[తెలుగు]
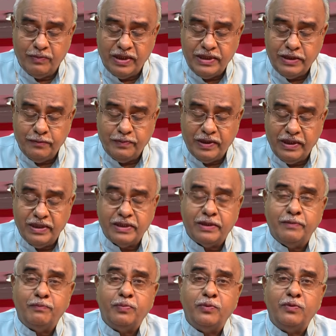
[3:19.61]
మంచి పని
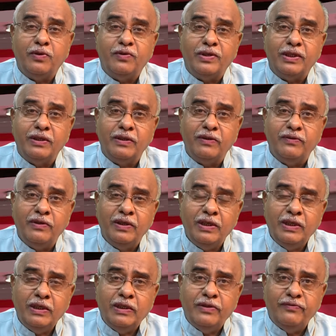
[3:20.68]
చెప్పుకోవడంలో
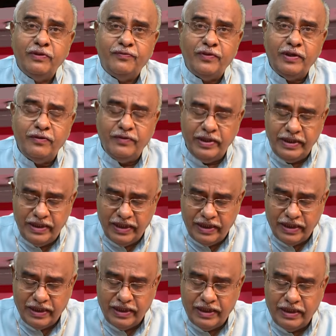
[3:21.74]
విఫలం
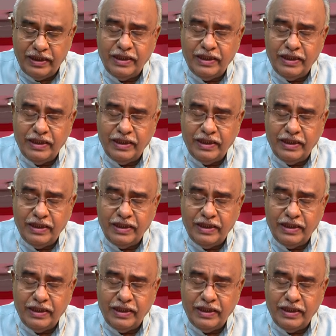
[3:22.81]
అయ్యారా